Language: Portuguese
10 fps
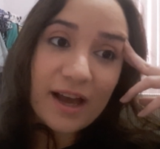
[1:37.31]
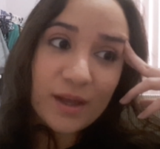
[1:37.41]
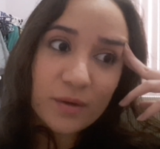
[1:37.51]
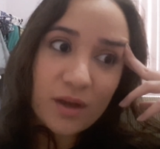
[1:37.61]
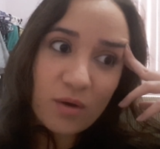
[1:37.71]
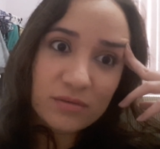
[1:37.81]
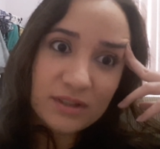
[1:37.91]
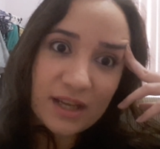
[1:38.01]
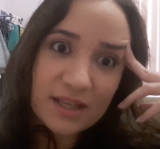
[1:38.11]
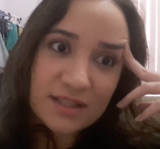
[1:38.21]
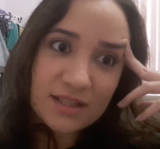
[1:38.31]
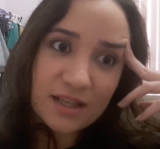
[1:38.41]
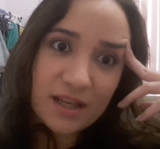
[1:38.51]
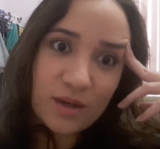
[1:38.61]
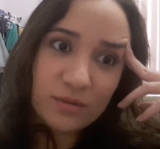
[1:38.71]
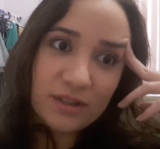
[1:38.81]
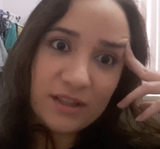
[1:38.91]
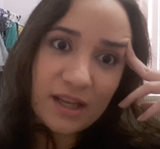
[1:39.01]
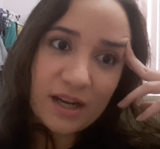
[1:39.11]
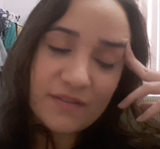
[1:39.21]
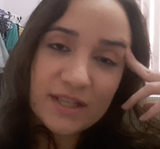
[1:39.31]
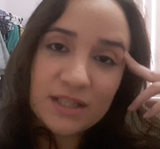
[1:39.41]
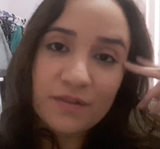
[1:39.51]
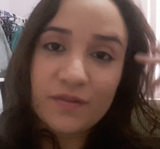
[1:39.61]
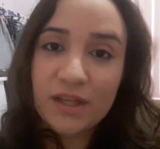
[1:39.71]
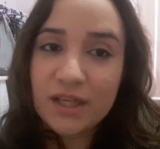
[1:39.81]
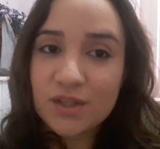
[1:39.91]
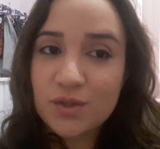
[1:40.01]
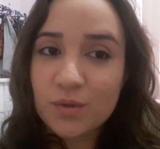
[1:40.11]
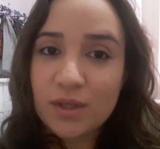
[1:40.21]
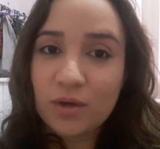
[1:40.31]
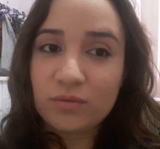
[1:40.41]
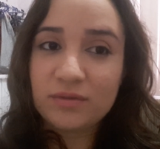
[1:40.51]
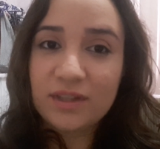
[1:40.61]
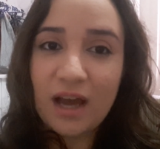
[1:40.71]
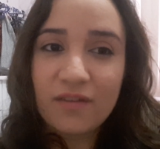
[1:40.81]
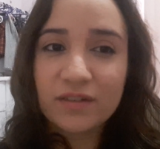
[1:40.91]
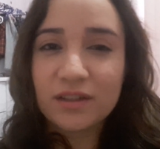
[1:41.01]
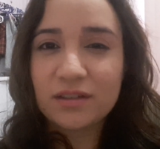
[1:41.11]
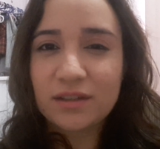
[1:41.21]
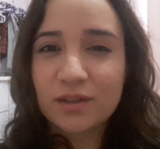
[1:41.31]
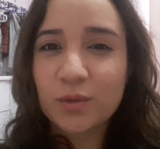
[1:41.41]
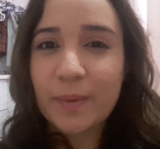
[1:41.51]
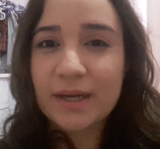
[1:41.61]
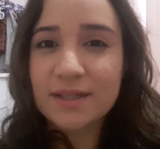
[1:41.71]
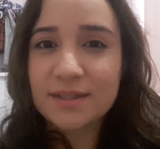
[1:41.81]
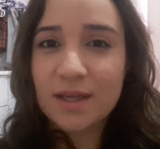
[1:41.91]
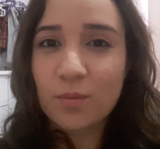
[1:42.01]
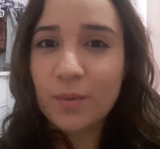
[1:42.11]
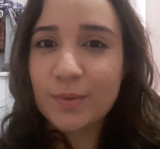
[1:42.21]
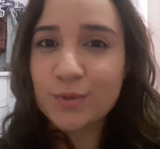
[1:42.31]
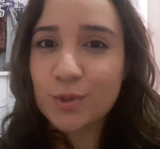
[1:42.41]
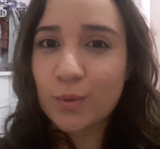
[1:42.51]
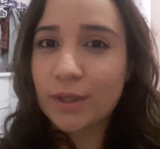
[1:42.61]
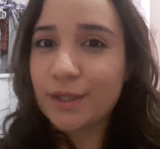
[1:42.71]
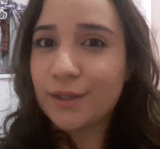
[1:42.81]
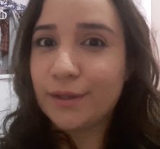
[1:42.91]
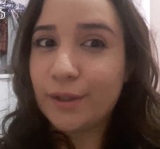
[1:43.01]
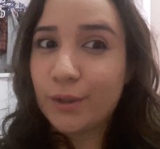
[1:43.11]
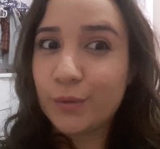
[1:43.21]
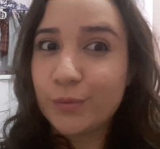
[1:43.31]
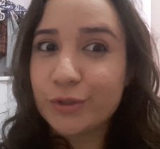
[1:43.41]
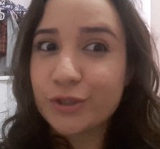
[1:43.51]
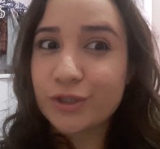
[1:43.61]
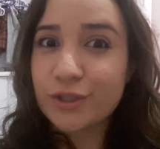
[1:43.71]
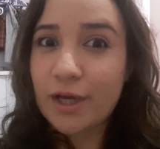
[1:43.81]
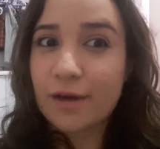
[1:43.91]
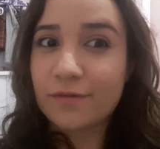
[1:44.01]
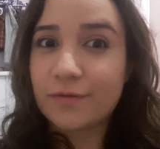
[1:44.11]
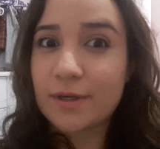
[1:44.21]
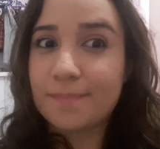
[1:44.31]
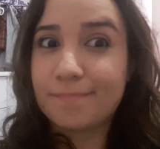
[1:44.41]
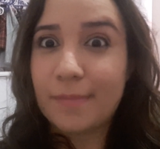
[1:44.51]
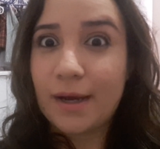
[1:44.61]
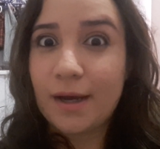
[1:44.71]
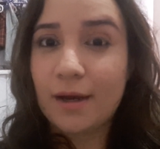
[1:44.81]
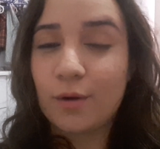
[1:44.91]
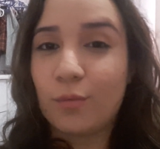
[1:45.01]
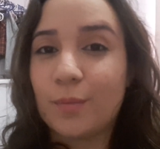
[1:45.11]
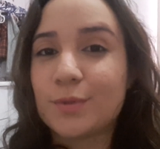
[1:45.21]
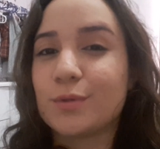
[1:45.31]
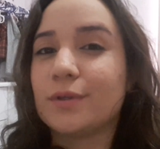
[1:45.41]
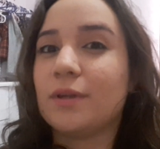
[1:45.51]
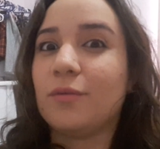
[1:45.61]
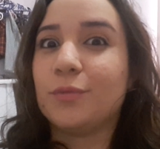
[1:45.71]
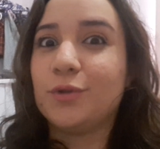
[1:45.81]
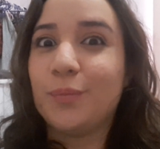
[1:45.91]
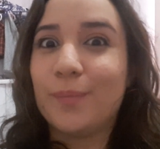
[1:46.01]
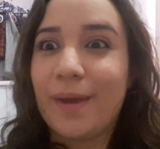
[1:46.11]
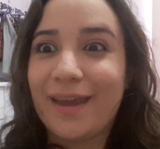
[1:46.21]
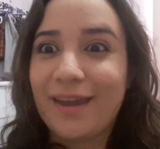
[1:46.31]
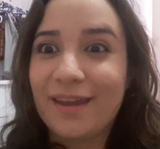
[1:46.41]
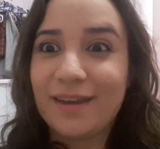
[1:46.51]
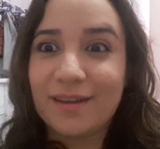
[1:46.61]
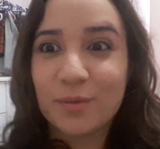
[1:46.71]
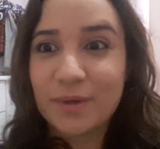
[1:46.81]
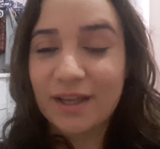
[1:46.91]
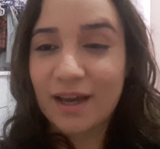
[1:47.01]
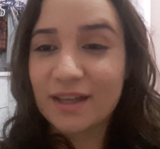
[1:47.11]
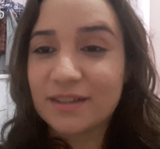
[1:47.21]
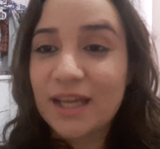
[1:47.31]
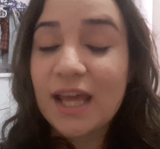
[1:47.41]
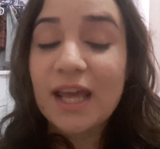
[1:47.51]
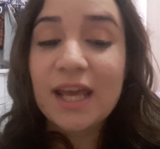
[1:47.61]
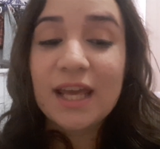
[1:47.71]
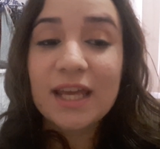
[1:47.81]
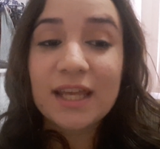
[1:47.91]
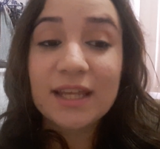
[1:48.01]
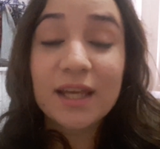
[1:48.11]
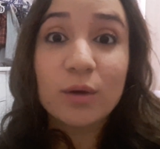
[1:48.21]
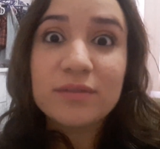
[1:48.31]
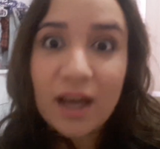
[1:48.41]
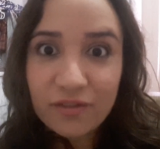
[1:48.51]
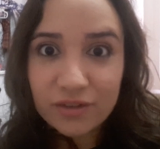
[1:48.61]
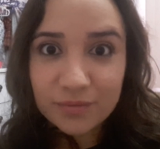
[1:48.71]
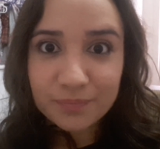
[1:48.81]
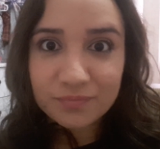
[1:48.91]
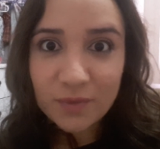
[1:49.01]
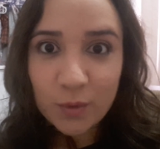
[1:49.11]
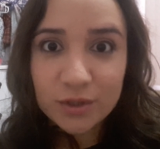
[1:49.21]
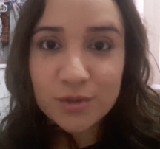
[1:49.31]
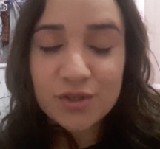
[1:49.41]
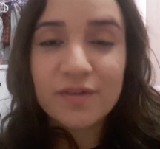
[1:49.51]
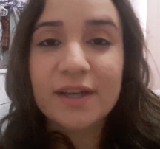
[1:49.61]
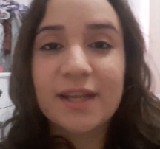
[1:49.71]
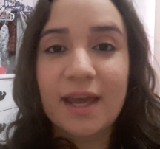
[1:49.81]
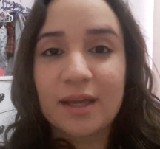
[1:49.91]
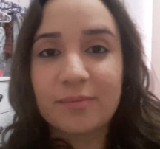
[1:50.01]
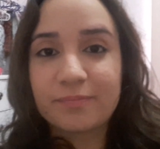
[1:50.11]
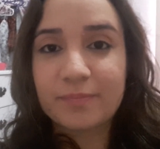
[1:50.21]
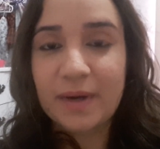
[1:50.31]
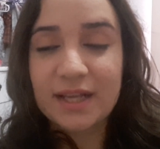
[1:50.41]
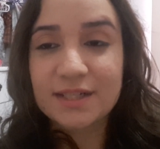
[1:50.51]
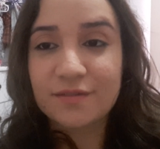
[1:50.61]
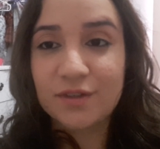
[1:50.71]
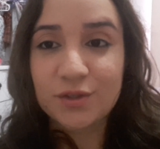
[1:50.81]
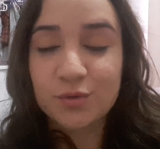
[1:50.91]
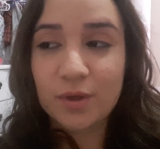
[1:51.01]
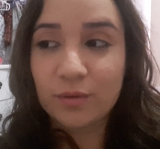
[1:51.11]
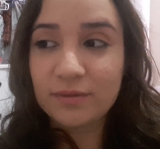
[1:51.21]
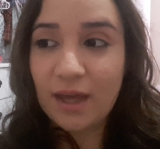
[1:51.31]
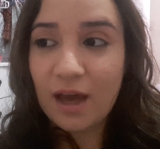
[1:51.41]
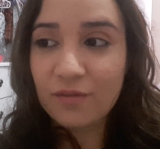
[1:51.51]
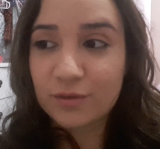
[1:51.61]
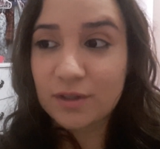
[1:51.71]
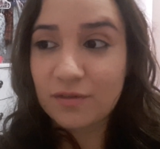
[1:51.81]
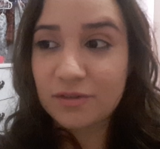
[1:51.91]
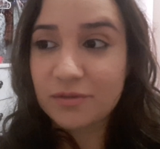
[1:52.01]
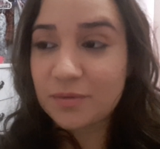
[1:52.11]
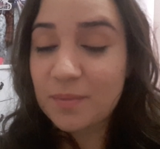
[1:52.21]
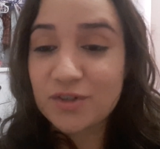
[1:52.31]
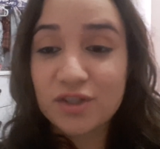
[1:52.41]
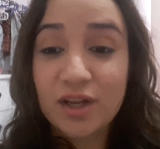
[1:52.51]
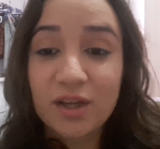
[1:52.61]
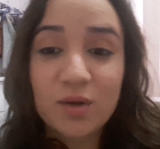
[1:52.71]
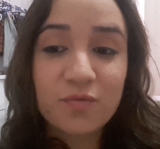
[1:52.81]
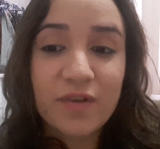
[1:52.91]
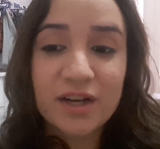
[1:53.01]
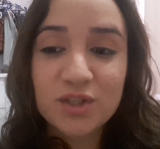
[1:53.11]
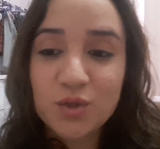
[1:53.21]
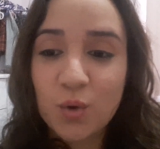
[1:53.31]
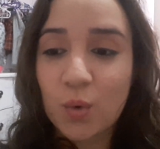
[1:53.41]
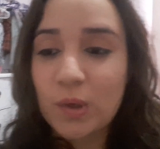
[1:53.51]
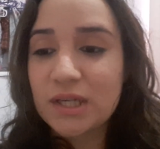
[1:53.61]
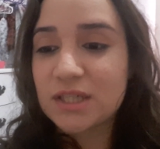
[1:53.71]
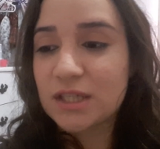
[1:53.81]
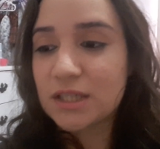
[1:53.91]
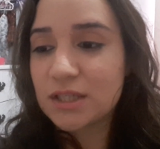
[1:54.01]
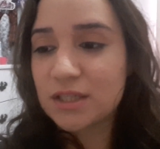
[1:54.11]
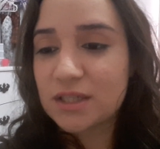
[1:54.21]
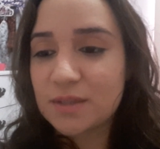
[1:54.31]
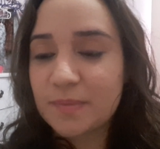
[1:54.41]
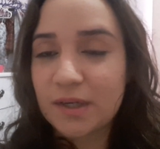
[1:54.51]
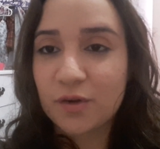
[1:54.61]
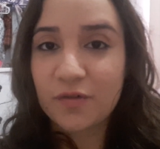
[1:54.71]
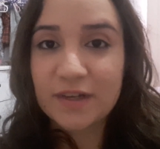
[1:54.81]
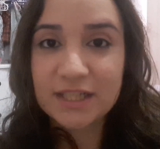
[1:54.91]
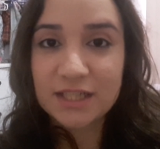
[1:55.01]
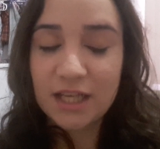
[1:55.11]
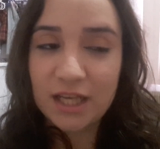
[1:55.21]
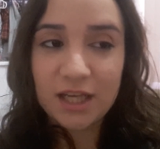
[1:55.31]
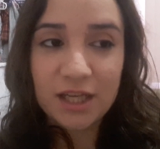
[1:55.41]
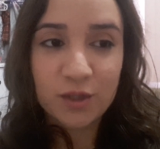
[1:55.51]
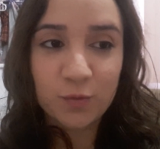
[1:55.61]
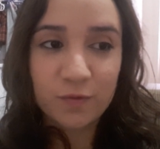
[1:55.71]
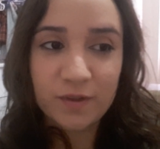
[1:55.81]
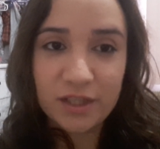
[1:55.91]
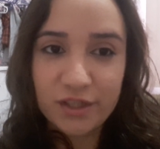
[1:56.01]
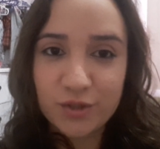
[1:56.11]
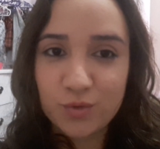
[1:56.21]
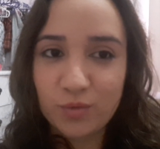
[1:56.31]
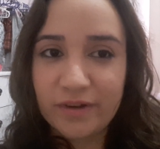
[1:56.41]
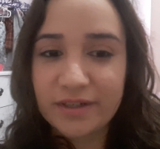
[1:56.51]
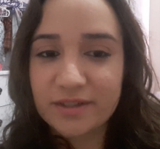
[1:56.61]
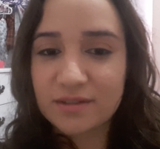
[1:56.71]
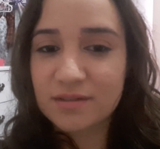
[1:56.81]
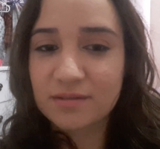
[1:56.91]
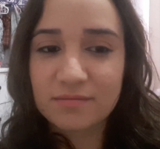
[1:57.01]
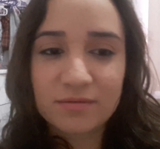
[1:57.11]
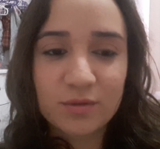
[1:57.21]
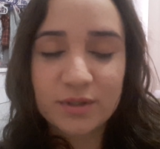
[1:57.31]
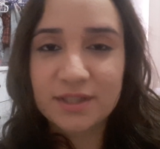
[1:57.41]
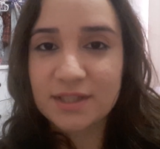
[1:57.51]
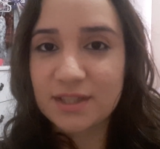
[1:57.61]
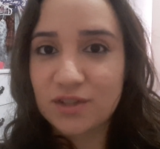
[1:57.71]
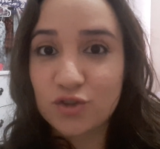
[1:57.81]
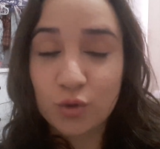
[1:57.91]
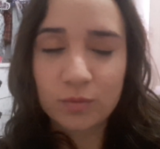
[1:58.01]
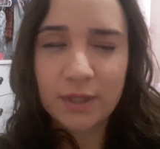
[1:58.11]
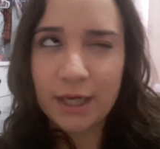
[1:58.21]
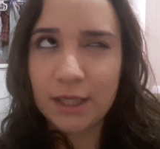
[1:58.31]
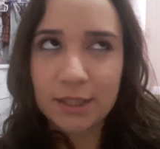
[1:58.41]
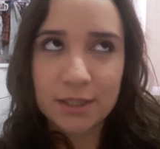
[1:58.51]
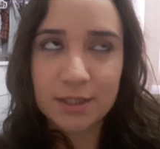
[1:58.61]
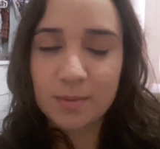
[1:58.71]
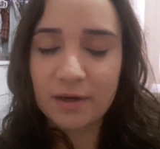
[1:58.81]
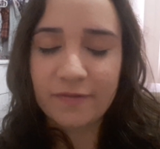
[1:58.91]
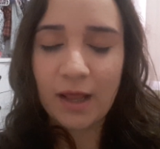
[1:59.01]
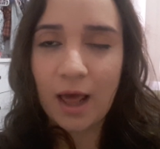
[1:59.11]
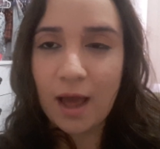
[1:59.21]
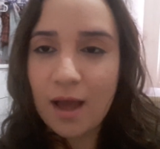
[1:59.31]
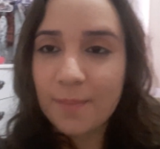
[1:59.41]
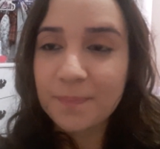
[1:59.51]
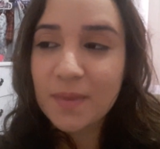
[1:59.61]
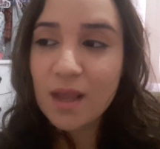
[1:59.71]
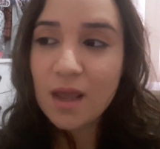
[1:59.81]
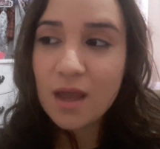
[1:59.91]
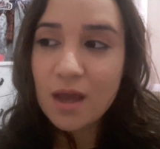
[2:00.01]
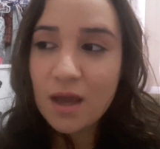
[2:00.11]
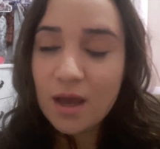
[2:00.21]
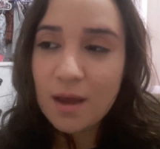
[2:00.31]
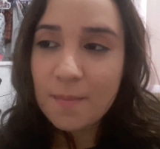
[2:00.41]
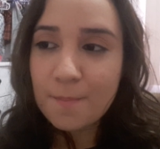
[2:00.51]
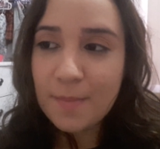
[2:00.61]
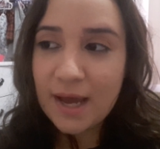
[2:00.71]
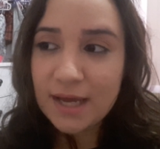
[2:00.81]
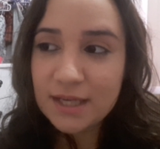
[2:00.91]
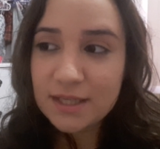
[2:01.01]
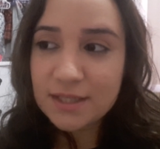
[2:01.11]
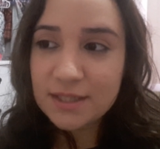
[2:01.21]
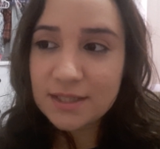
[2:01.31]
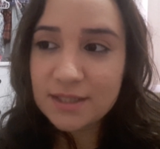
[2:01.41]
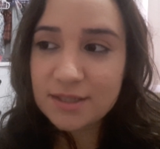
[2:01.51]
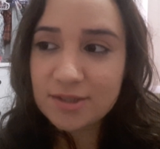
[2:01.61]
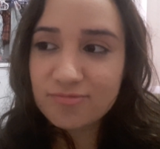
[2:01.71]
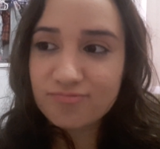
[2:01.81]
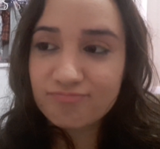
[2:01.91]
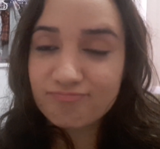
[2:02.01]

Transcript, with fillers: Aí o que acontece? Eu tentei gravar esse vídeo e eu tava tentando parecer uma pessoa que não estava mal, uma pessoa que tava muito bem, obrigada. E eu tava, quando eu tive a ideia para esse vídeo. Eu tava, tava, imaginei várias coisas para eu fazer no vídeo, várias coisas assim descontraídas para falar, mas